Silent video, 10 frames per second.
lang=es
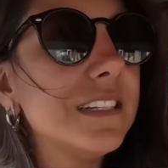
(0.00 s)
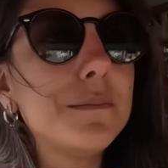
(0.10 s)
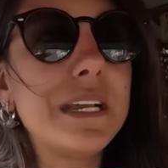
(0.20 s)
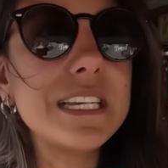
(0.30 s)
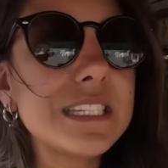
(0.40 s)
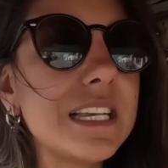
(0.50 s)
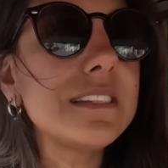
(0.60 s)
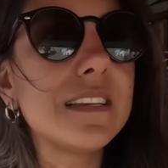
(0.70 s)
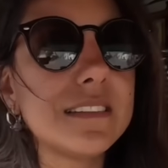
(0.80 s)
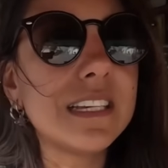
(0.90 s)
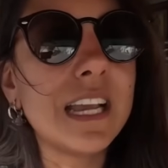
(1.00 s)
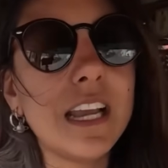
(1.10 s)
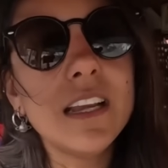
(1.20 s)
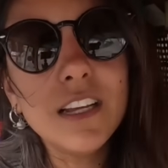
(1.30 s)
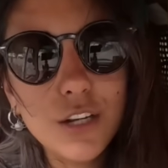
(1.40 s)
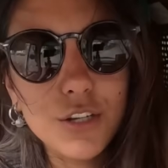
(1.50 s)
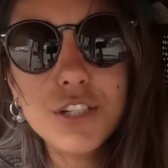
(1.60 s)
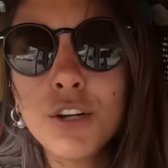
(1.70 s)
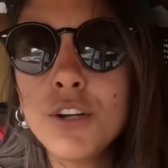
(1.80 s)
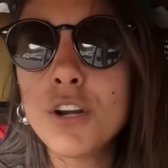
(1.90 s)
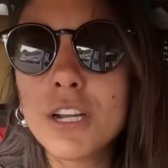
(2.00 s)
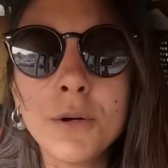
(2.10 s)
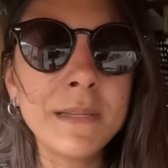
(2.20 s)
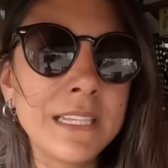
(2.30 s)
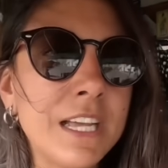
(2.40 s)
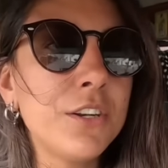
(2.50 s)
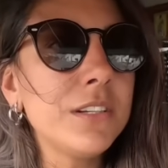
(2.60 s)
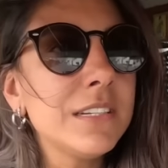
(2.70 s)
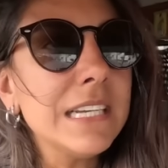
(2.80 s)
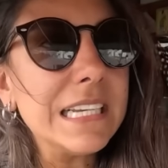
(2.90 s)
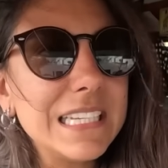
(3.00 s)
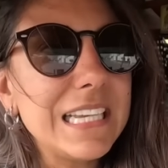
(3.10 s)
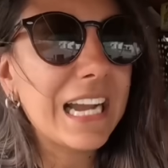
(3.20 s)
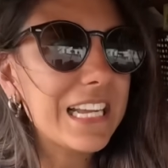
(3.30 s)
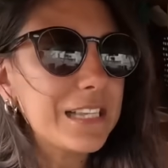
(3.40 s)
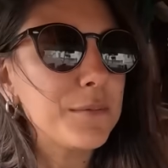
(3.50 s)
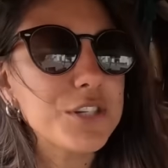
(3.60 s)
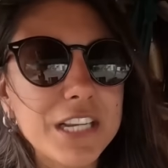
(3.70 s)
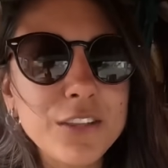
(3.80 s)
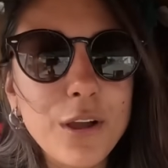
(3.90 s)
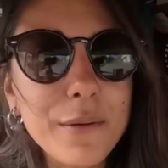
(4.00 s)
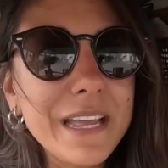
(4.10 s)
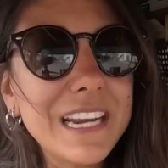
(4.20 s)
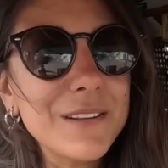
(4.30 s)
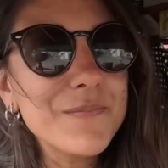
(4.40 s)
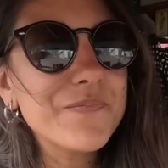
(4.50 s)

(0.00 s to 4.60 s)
me decís, así que los chicos nos recomendaron y acá estamos yendo a ver,